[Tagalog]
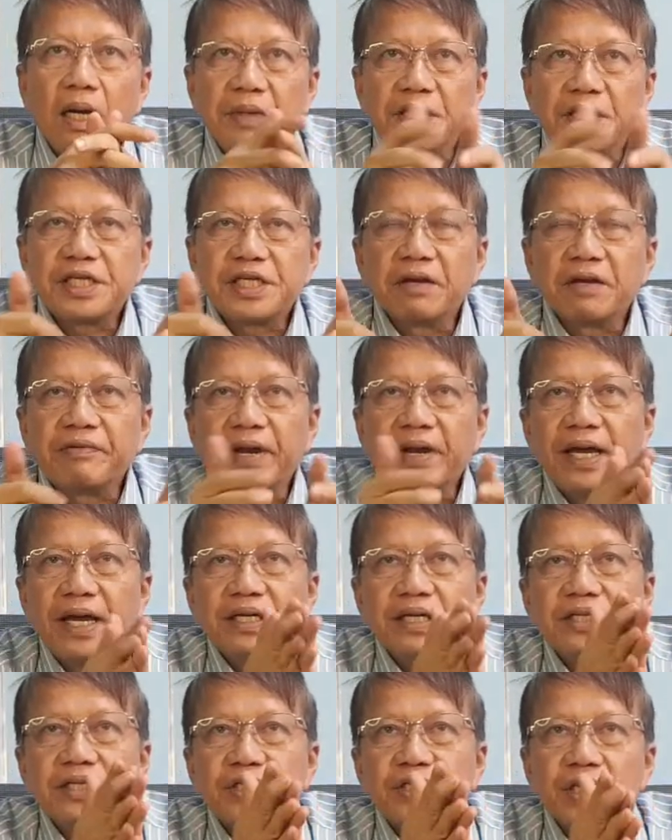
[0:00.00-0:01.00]
amazing
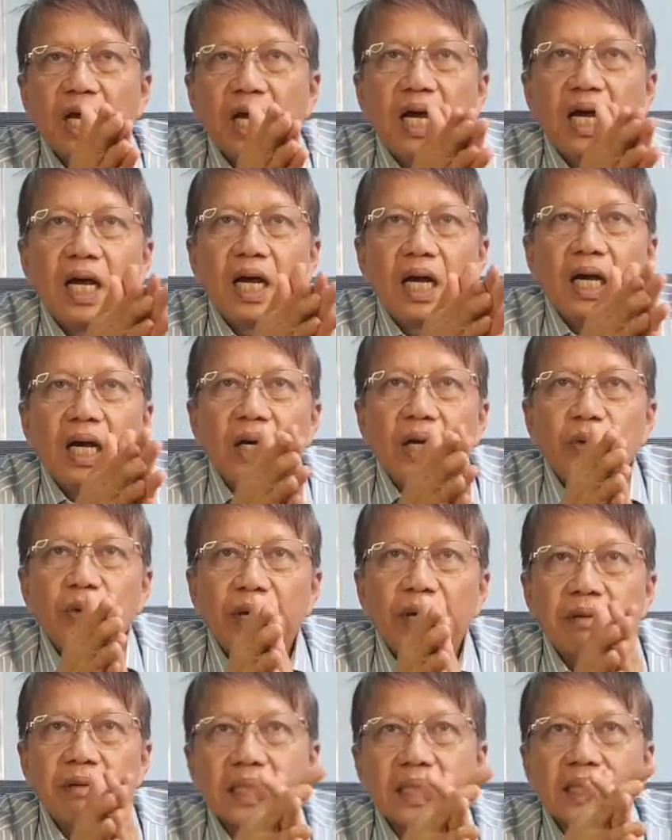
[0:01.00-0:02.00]
friends, uh,
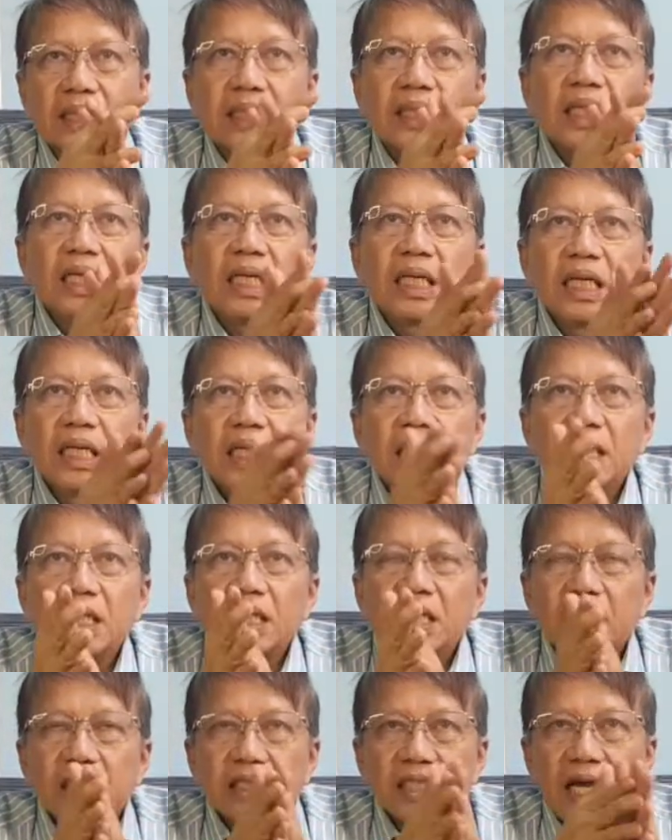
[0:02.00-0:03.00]
we are back
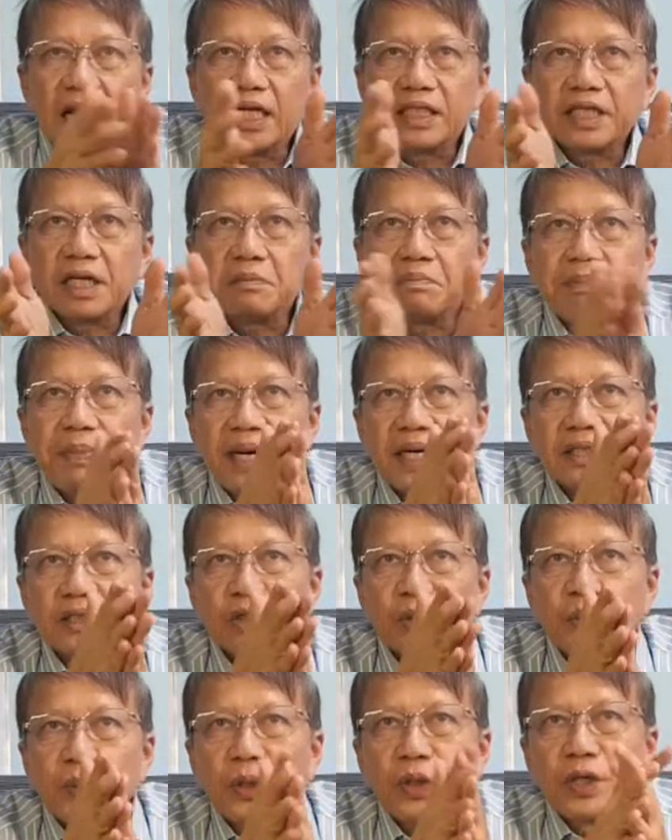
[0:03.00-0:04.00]
sa ating part
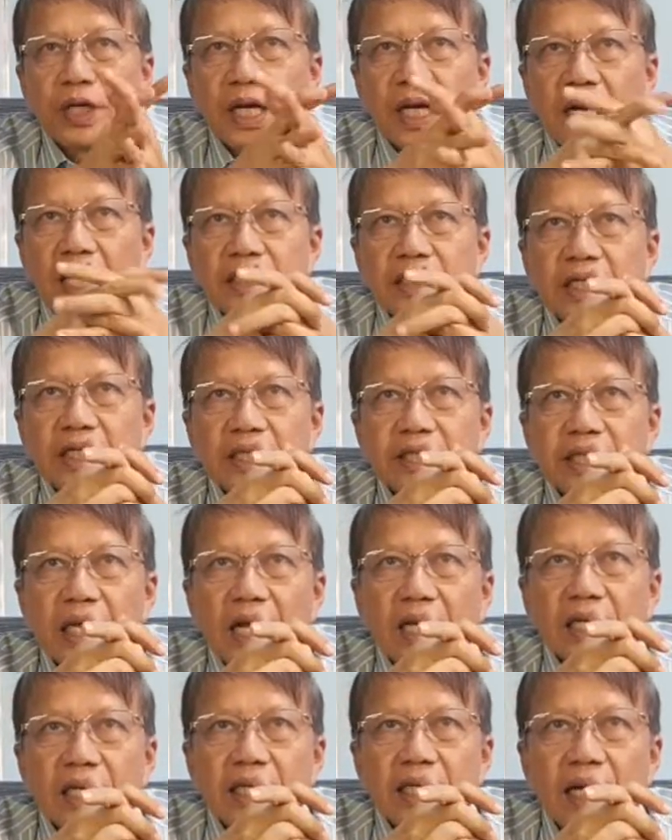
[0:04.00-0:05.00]
2 po ng ating
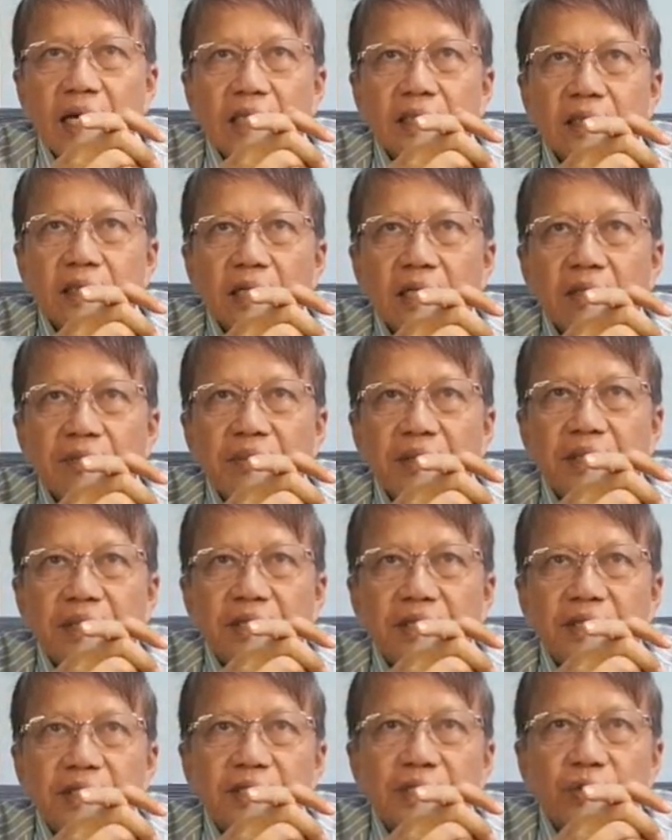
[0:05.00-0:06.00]
talakayan,
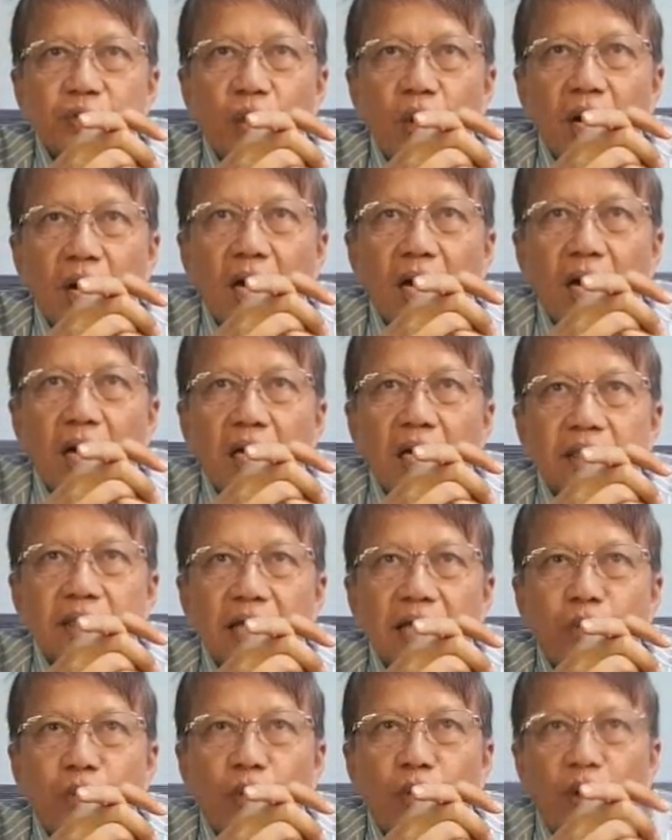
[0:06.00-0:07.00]
diabetes, uh,
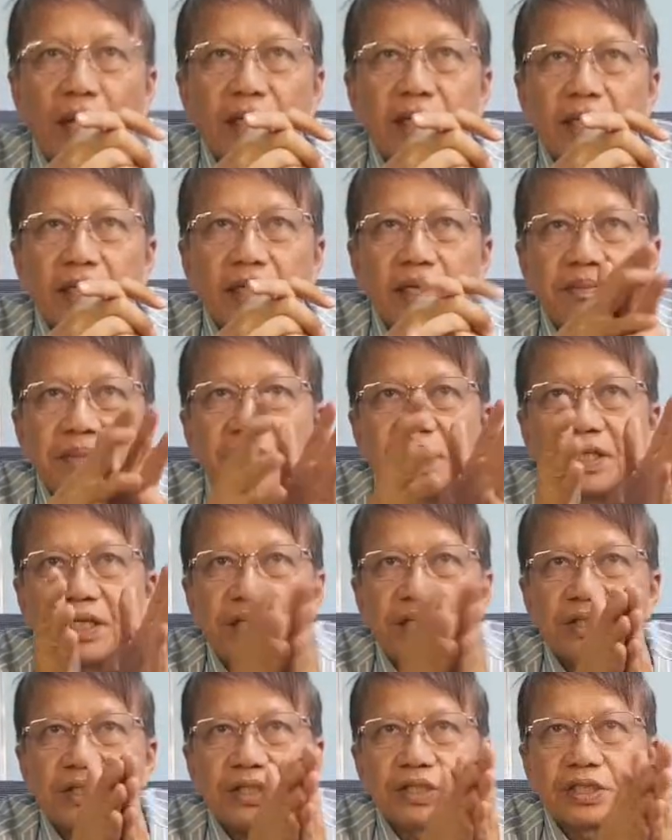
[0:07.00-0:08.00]
Taiwan
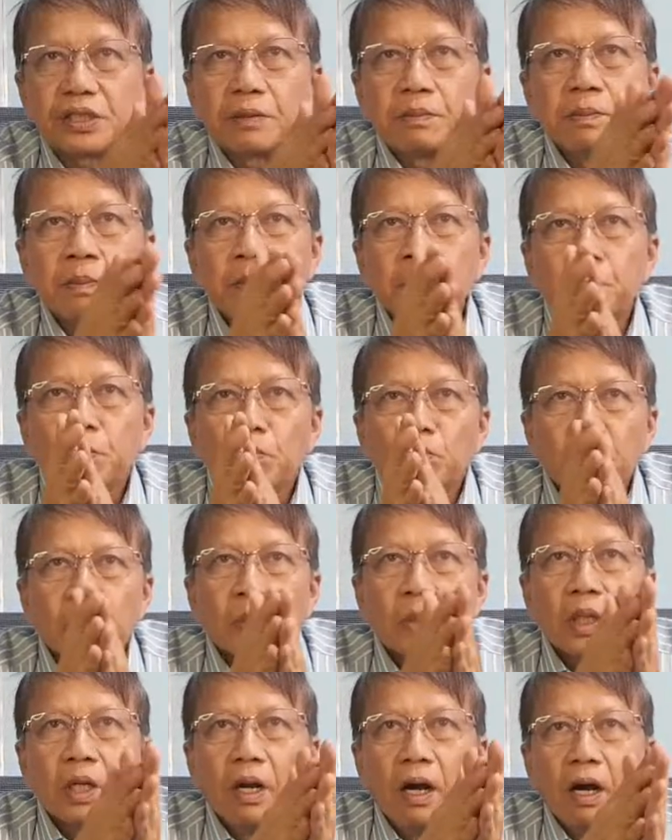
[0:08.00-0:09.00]
diabetes.
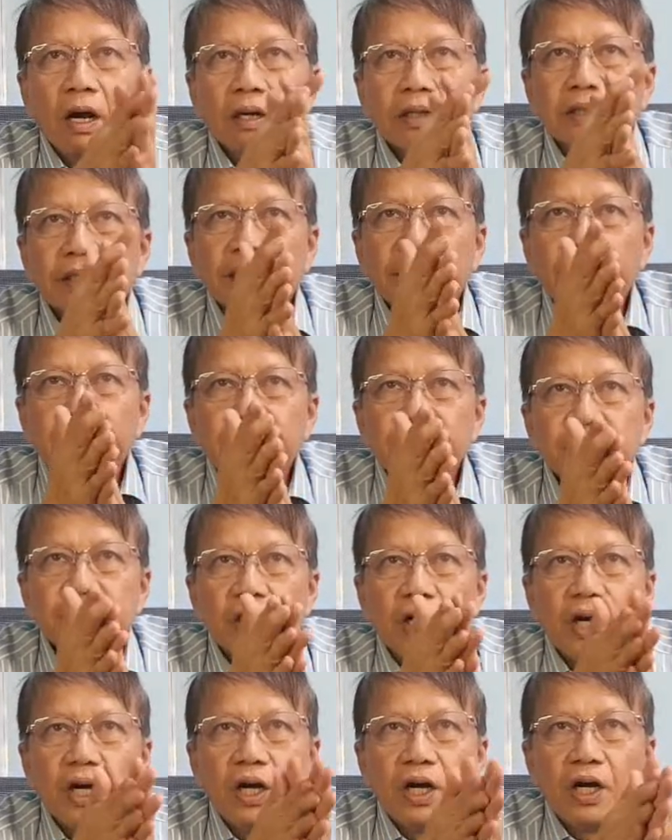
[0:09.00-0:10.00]
Okay,
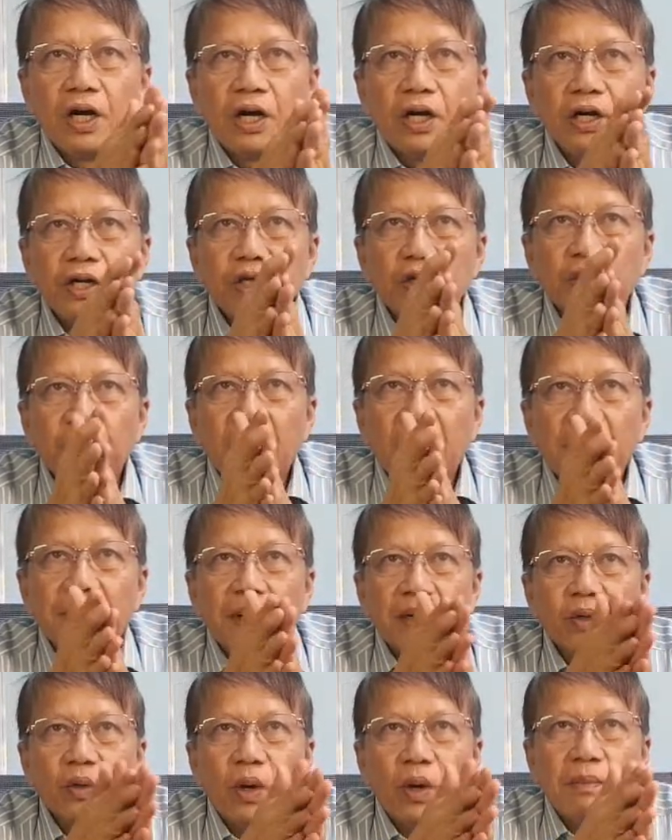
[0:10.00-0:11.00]
so yung mga
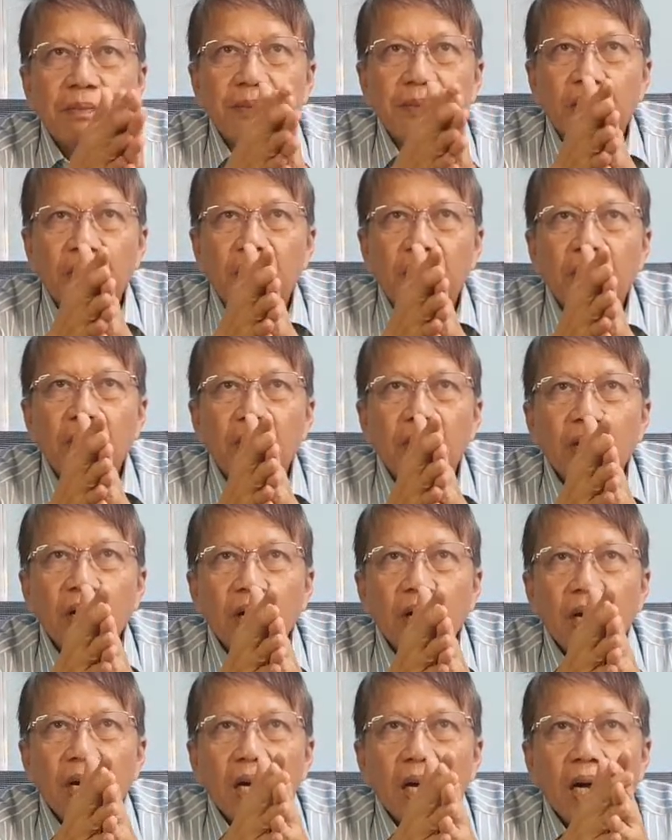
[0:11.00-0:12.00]
baguhan po
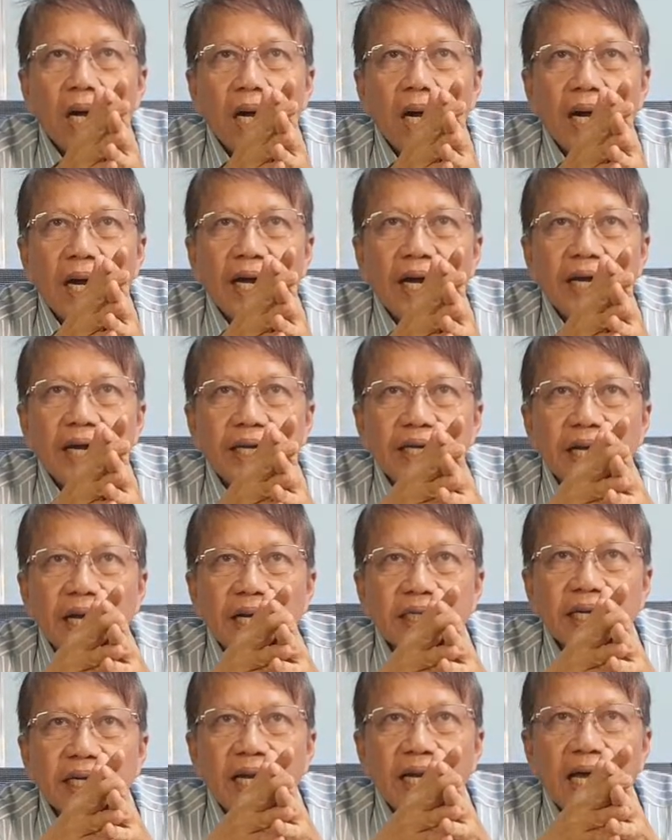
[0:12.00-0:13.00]
ay
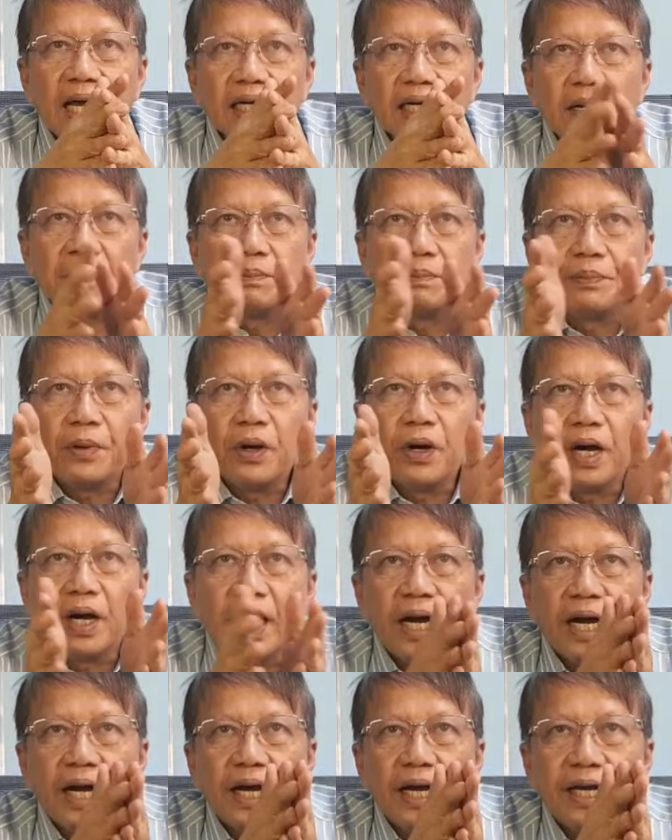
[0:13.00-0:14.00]
uh, kailangan po
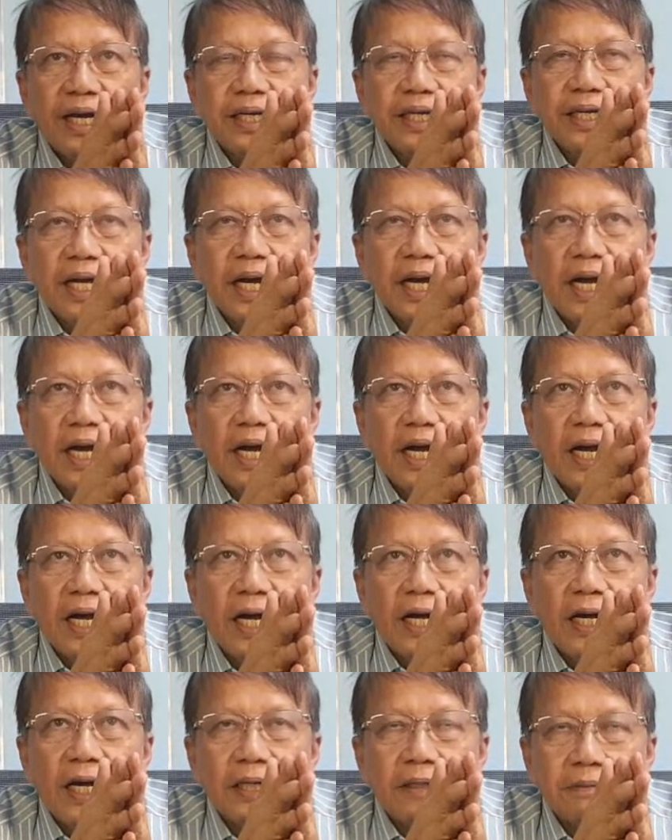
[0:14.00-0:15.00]
ay
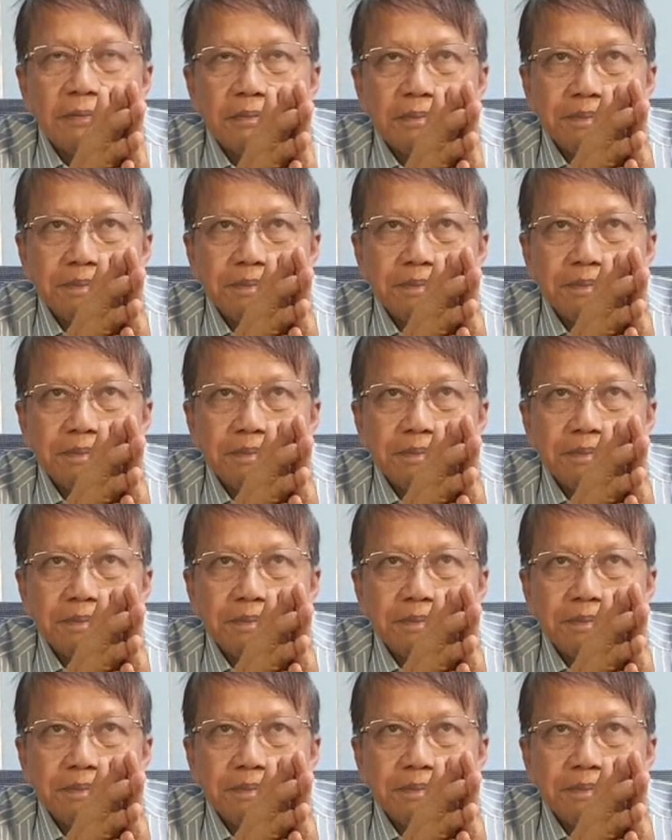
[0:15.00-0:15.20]
uh,